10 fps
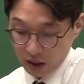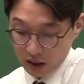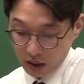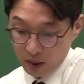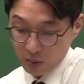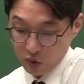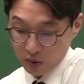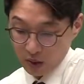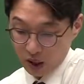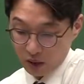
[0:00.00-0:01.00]
1번
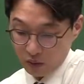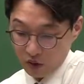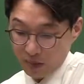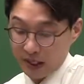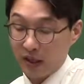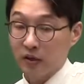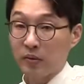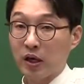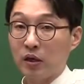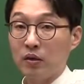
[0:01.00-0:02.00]
보시면 우리 배당금이란